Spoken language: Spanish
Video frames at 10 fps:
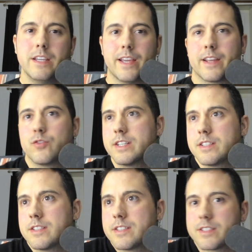que no
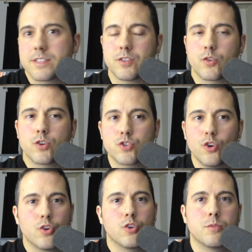es, no es
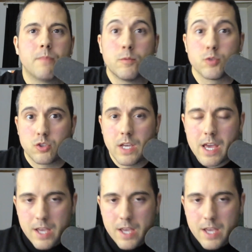solo, vamos,